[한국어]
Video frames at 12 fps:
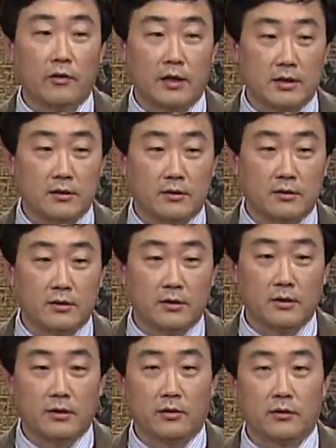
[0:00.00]

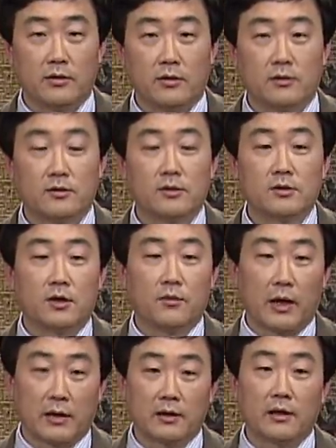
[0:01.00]
관해서는 어떤 영성적인
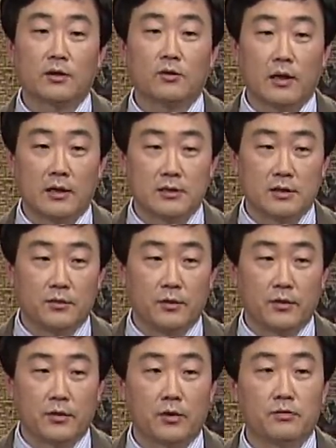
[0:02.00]
맥락도
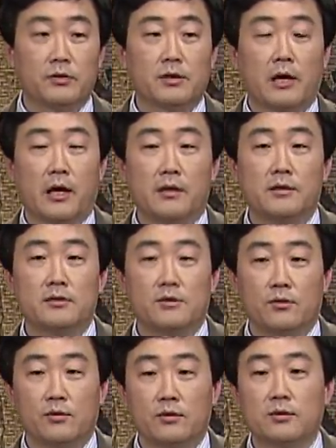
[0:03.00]
아시고 여러분
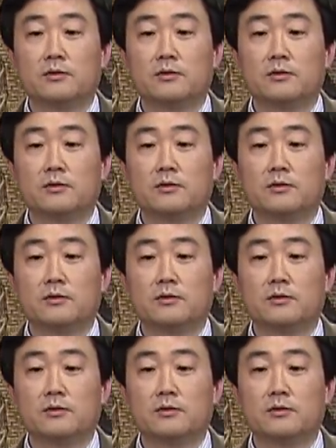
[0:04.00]
개인적으로